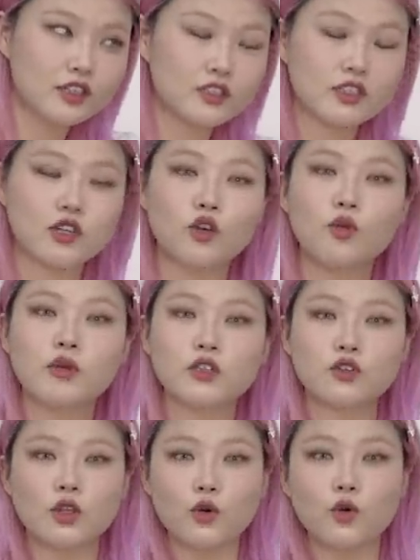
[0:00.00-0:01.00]
제가 얼마
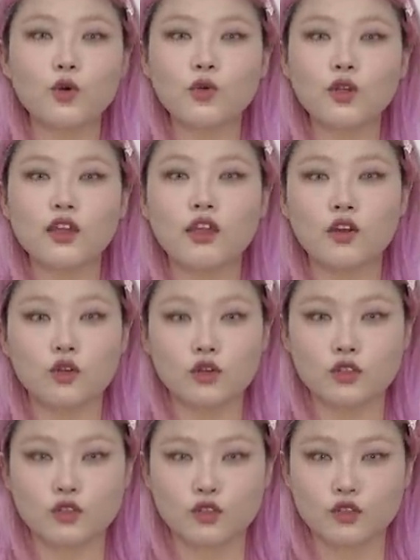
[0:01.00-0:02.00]
전에 코로나에
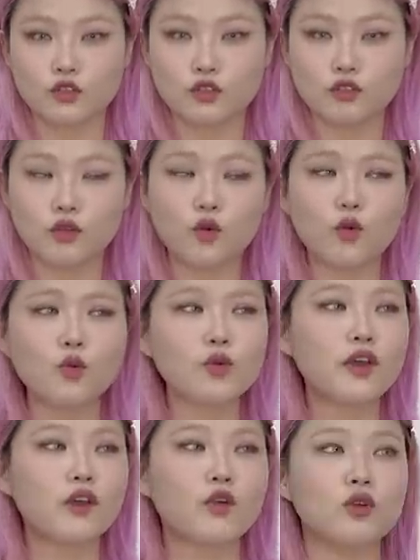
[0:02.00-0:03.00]
걸렸었거든요. 근데
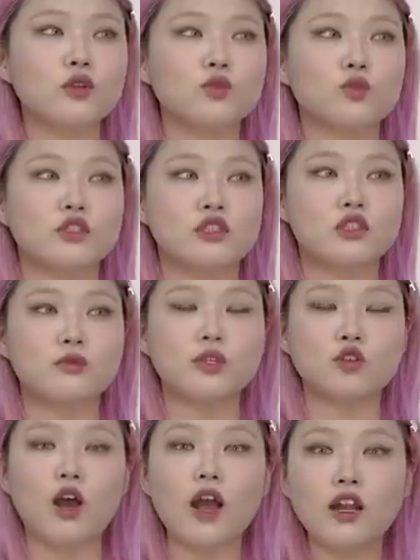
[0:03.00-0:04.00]
코로나에 걸리는 동안
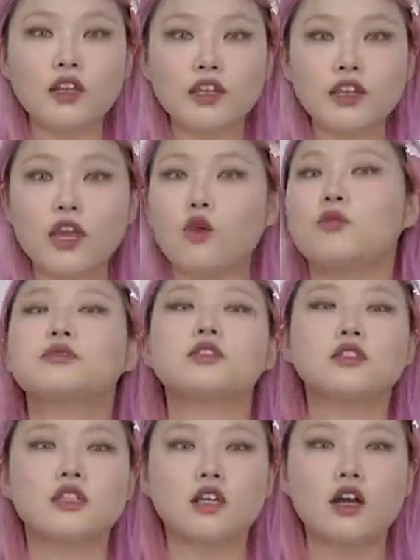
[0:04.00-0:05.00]
집에서 할 게
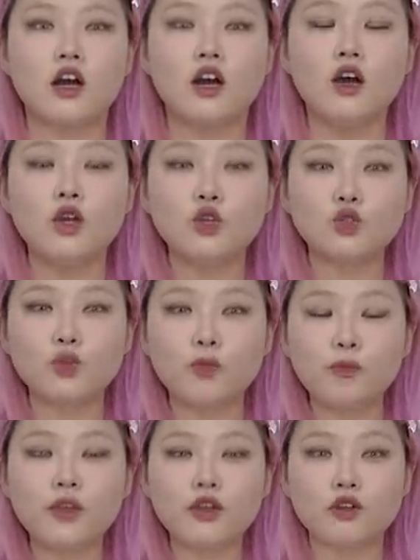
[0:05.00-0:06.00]
없으니까
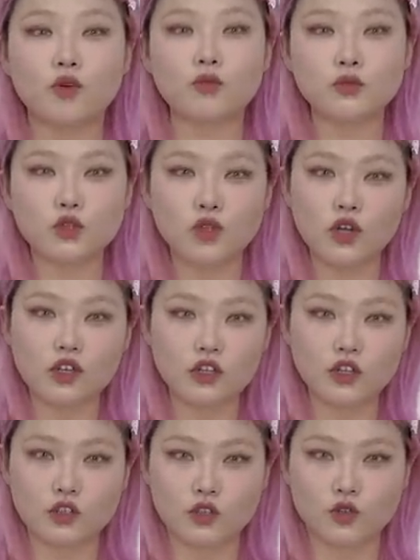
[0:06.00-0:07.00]
쇼핑을 엄청
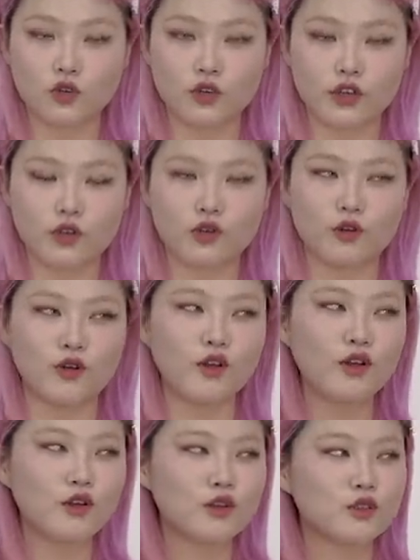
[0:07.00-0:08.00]
하게 되는 거예요.
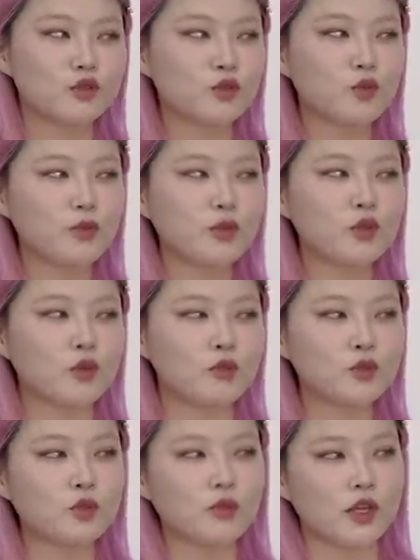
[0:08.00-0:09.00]
그래서 쇼핑도
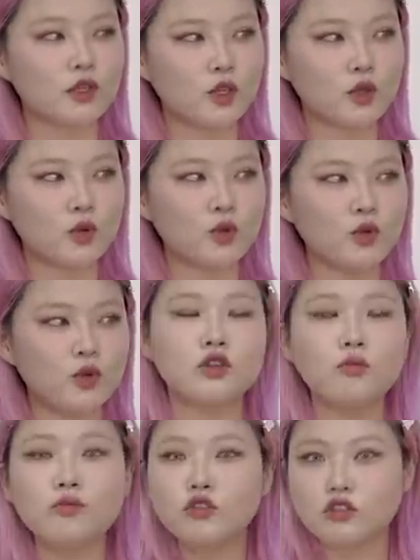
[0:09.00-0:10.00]
엄청 많이 했고
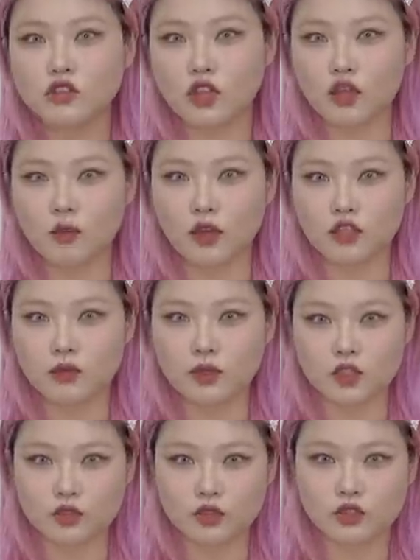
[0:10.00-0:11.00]
선물을 되게 많이
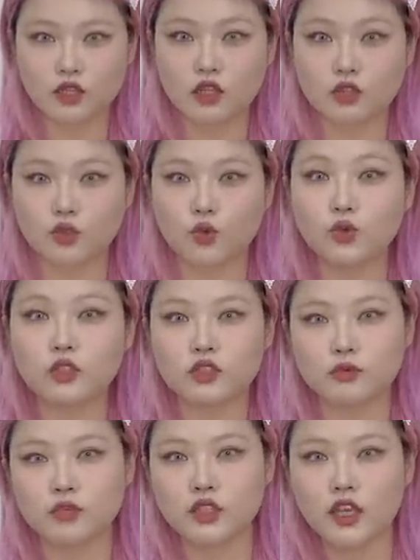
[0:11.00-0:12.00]
받았어요. 제가 곧
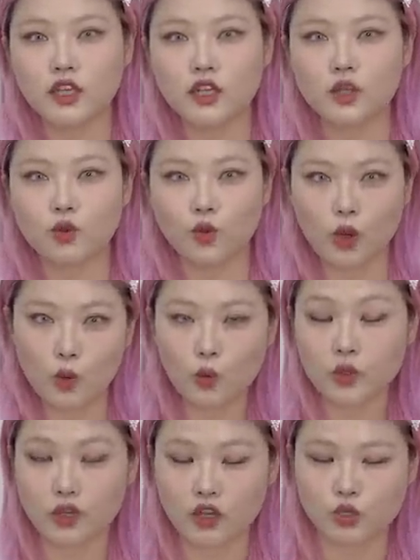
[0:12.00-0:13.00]
있으면 생일이기도
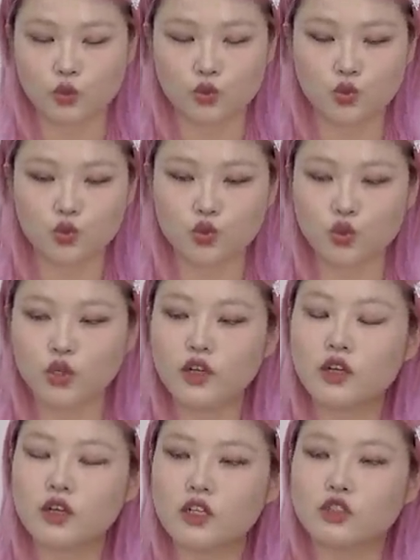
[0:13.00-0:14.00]
하고 그래가지고
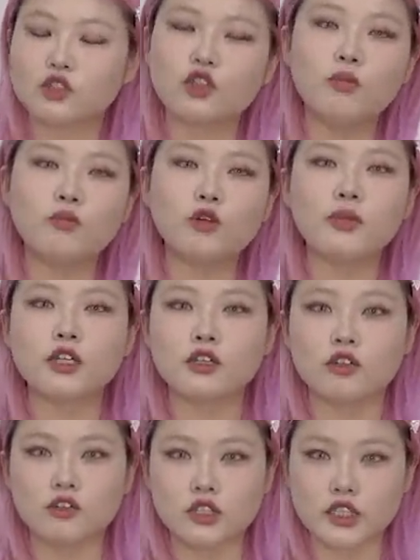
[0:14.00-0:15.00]
그래서 선물
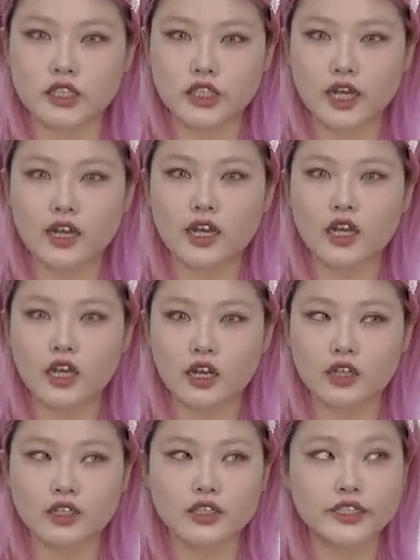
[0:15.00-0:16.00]
받은
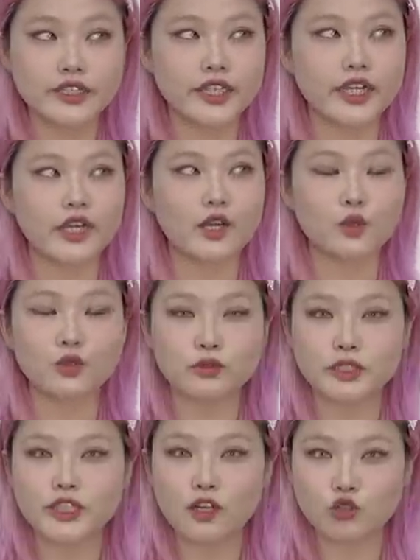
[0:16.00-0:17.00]
것들이랑 제가
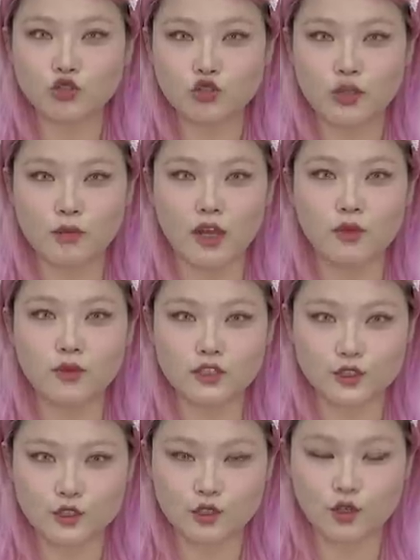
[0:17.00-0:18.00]
요즘에 산 것 중에 마음에
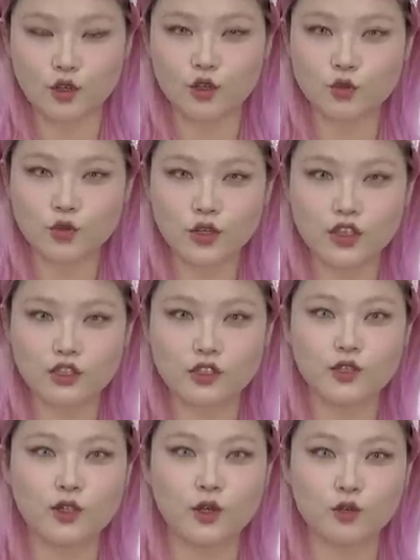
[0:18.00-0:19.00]
드는 거
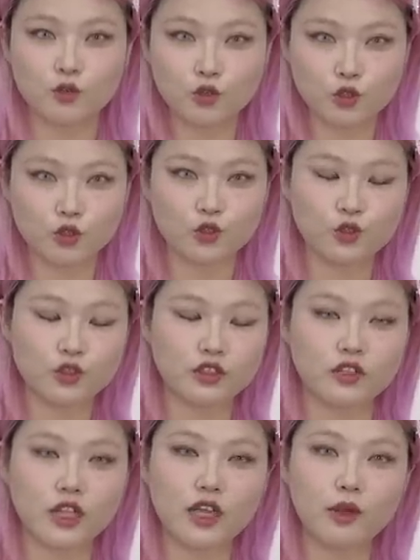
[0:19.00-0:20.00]
소개해드리려고
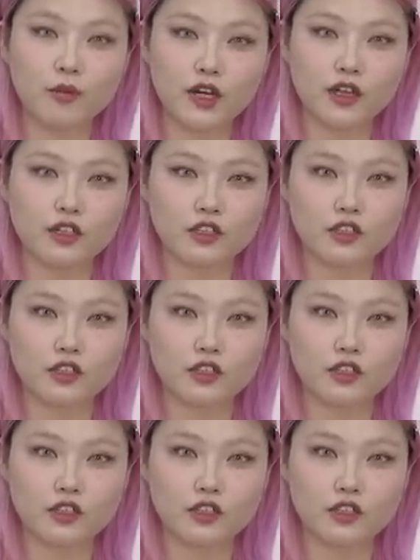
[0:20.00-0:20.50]
이렇게 카메라를